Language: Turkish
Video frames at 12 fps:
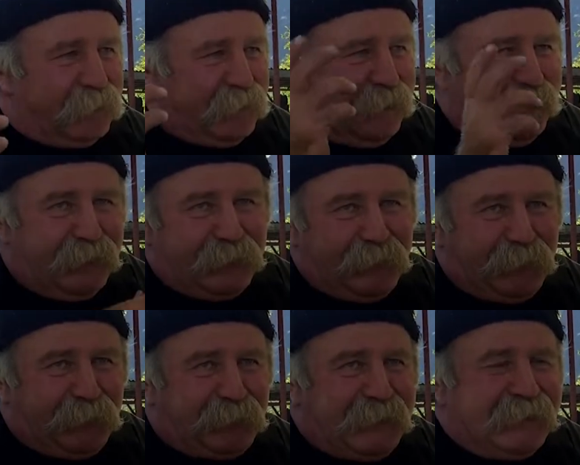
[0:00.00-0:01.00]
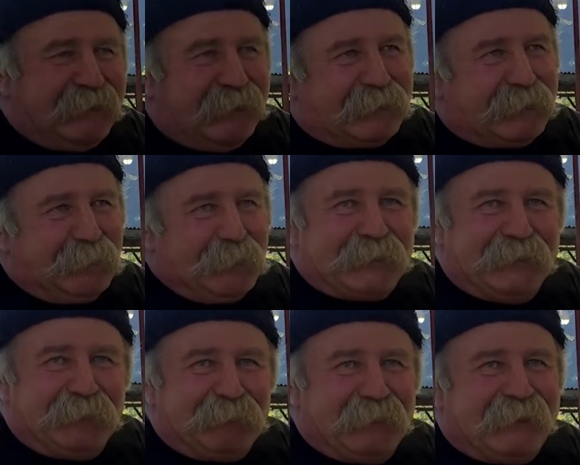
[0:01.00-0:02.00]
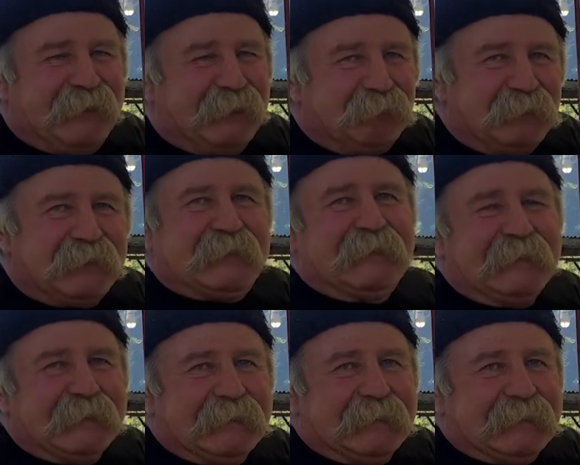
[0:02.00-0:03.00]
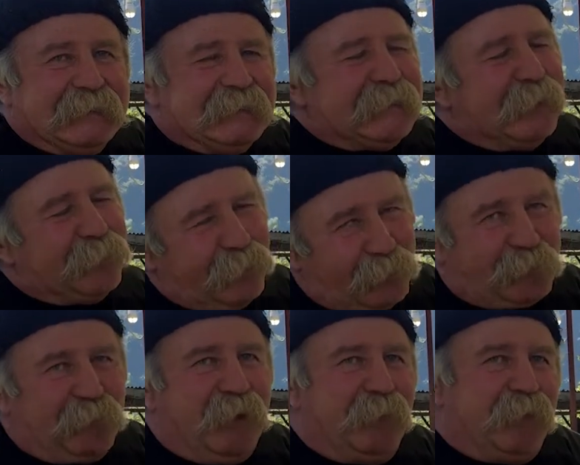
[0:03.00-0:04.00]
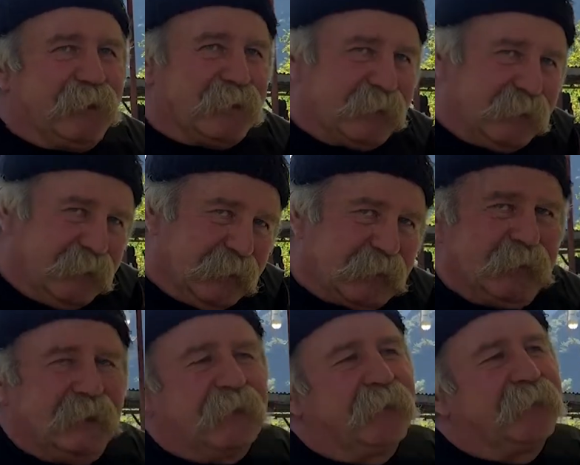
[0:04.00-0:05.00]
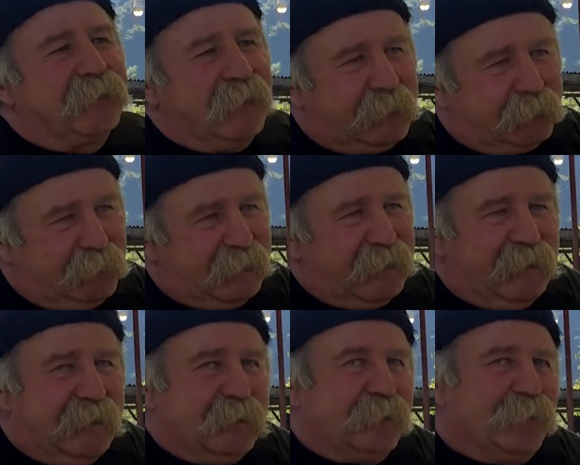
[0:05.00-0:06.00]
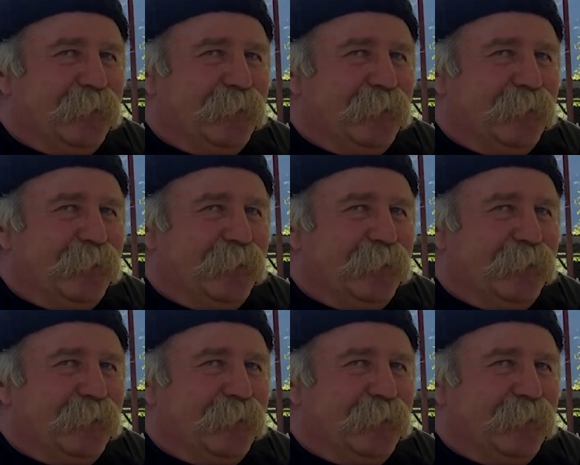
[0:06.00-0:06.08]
nerede orada derken öteye beriye biz işte konuşmaya başladık. İstedik, vermediler.